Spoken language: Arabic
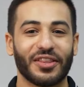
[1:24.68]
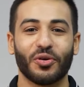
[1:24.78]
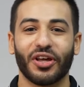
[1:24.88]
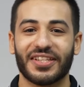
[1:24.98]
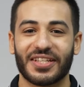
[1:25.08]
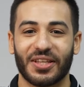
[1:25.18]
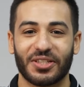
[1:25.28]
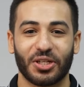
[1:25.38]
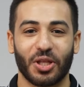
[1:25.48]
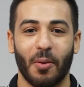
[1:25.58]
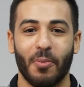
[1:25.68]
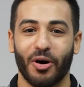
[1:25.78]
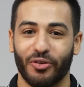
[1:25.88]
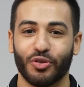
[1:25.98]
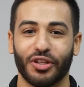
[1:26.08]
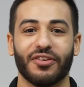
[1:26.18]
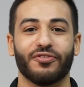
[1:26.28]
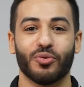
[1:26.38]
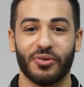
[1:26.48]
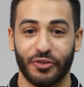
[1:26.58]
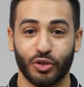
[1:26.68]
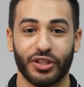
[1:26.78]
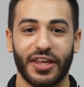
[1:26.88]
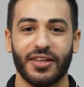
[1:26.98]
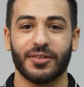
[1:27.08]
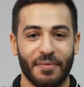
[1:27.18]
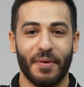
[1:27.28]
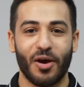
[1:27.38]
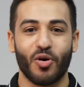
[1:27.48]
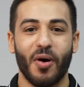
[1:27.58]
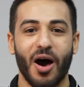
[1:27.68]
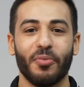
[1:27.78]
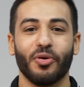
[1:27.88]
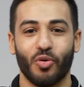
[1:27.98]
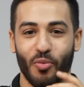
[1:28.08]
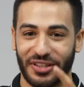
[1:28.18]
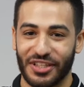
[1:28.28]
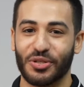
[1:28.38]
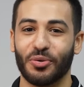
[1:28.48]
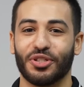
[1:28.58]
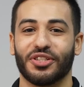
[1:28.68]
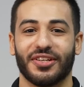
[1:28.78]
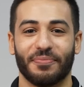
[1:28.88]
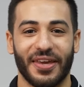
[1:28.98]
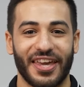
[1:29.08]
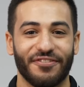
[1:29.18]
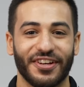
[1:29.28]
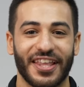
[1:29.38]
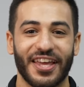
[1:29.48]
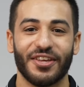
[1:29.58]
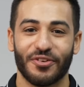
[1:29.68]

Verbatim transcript: تكون خلصت نشره اخبار فود انفو من فود توداي كان معاكم عمرو وما تنسوش ميك افري داي